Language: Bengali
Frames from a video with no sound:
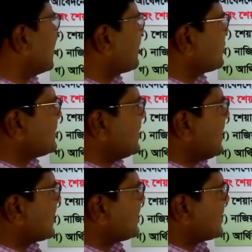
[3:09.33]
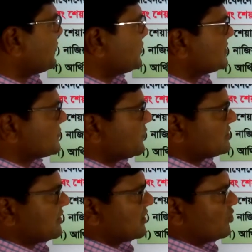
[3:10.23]
শেয়ার প্রতি এক টাকা পঞ্চাশ
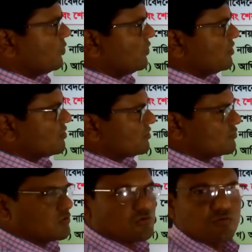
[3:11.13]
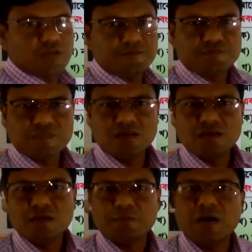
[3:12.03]
পয়সা হারে অবলোককের দস্তুরি
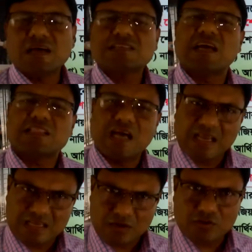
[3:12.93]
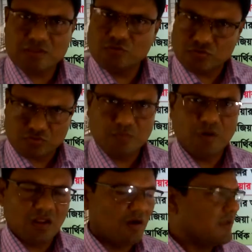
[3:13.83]
বা শেয়ার দায় গ্রাহকের দস্তুরি
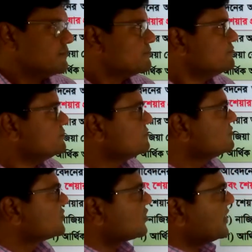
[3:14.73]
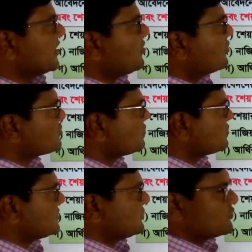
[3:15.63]
বলা হয় তো এই
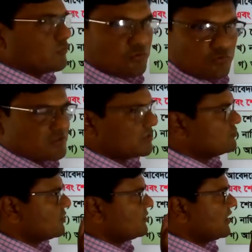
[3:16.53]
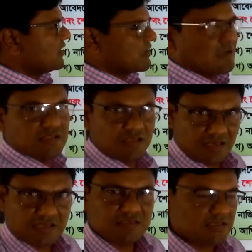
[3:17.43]
অংশটুকু যেহেতু নতুন সেজন্য আমি লাল কালি
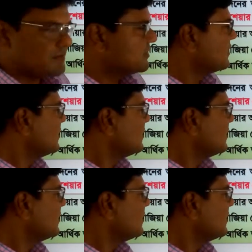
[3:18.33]
দিয়ে রেখেছি